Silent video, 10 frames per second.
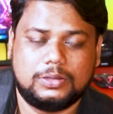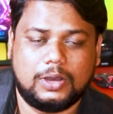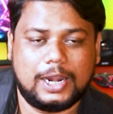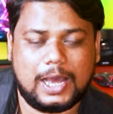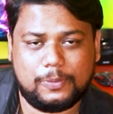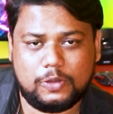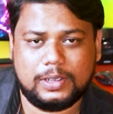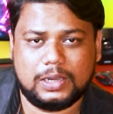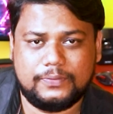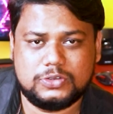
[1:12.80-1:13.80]
तो अगर आप लोग
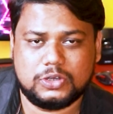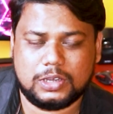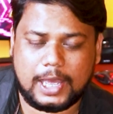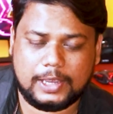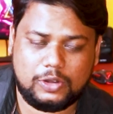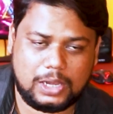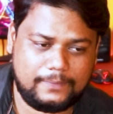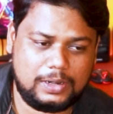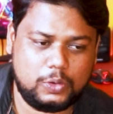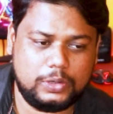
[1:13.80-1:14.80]
भी कंफ्यूज हो कि आई क्यू
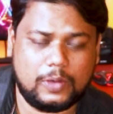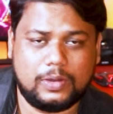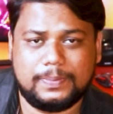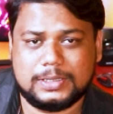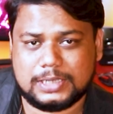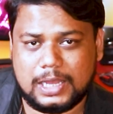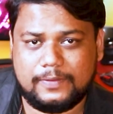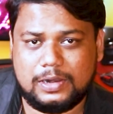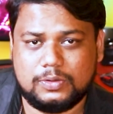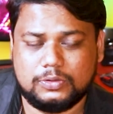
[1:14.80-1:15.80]
इलेवन लू या वन प्लस
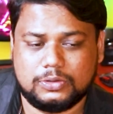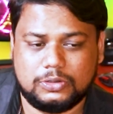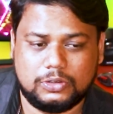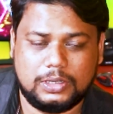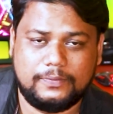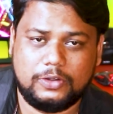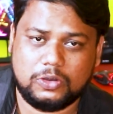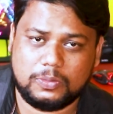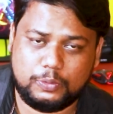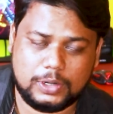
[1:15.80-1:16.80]
इलेवन लू तो ये वीडियो
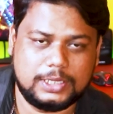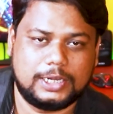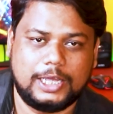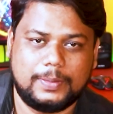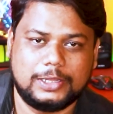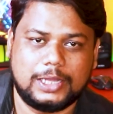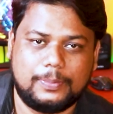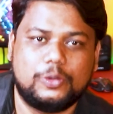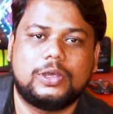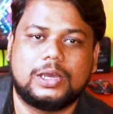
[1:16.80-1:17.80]
को पूरा देखने के बाद
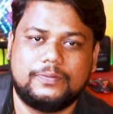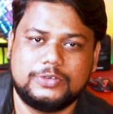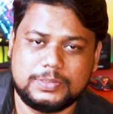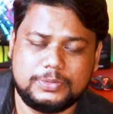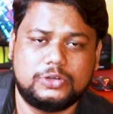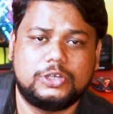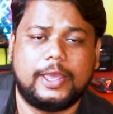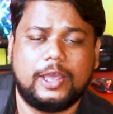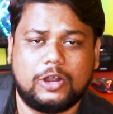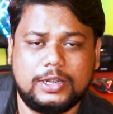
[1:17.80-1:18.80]
आप लोग की कंफ्यूजन भी दूर हो
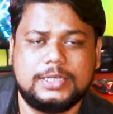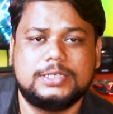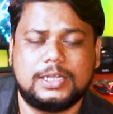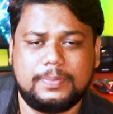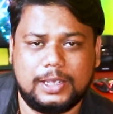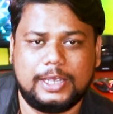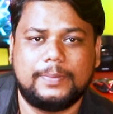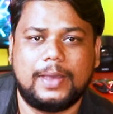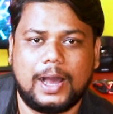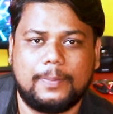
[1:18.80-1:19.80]
जाएगी और डिसीजन
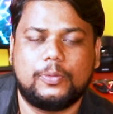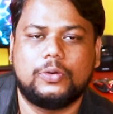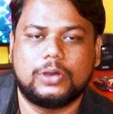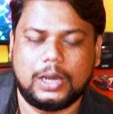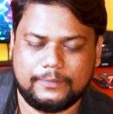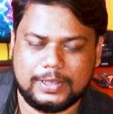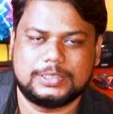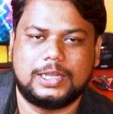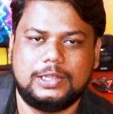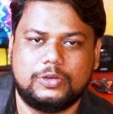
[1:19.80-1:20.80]
मेकिंग में आपको काफी
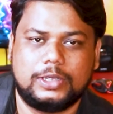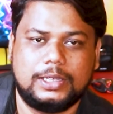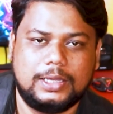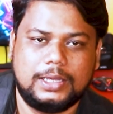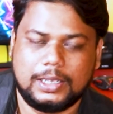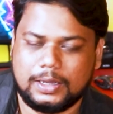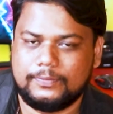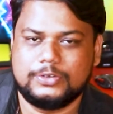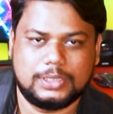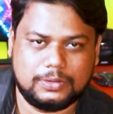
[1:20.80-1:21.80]
आसानी होगी
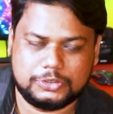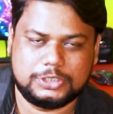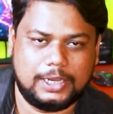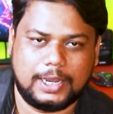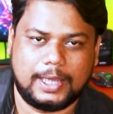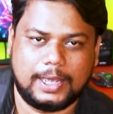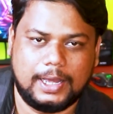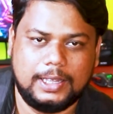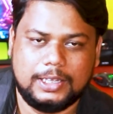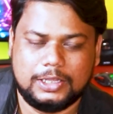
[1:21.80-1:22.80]
कंफ्यूजन कुछ नहीं
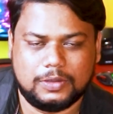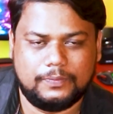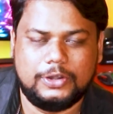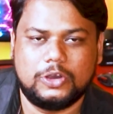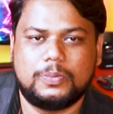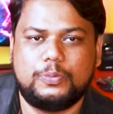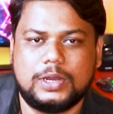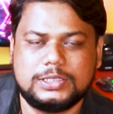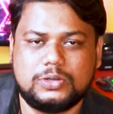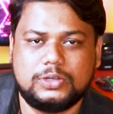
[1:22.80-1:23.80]
रहेगा तो वीडियो को
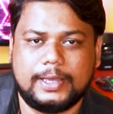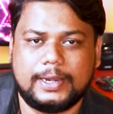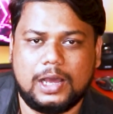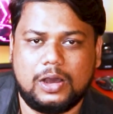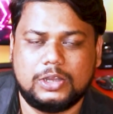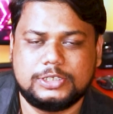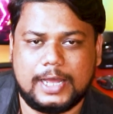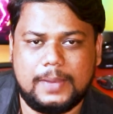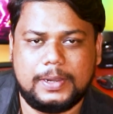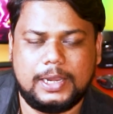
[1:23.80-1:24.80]
पूरा जरूर देखना और
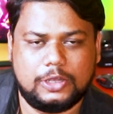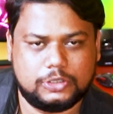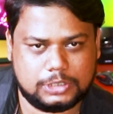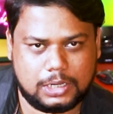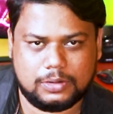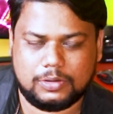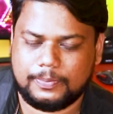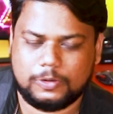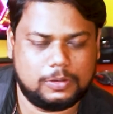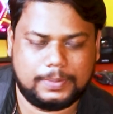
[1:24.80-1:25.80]
चैनल पर नए हो तो चैनल को
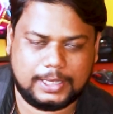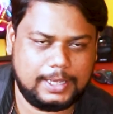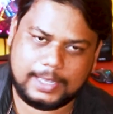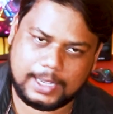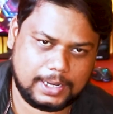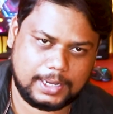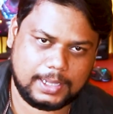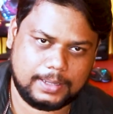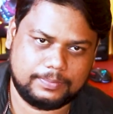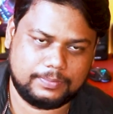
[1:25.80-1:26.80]
आप लोग पता ही क्या
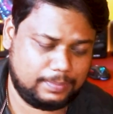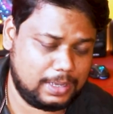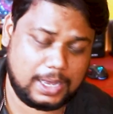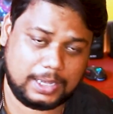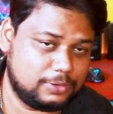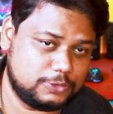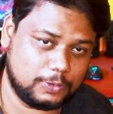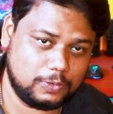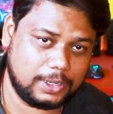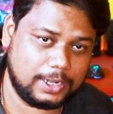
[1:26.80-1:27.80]
करना है मैं आगे कुछ
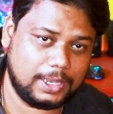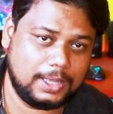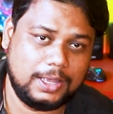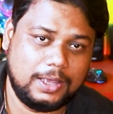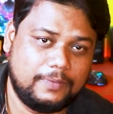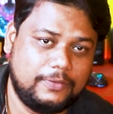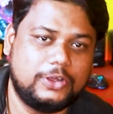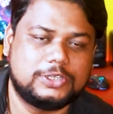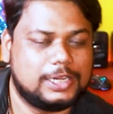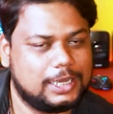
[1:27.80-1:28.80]
बोलूंगा नहीं
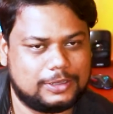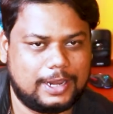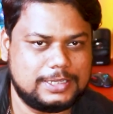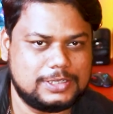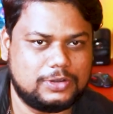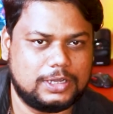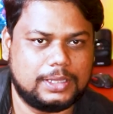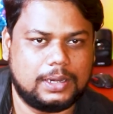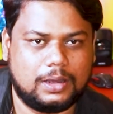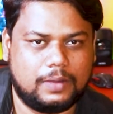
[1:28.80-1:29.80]
वीडियो अच्छा लगे तो लाइक जरूर कर
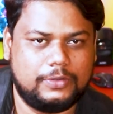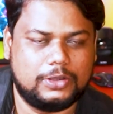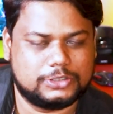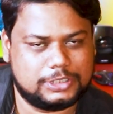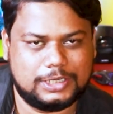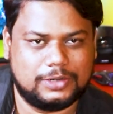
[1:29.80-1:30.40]
देना और वीडियो को शेयर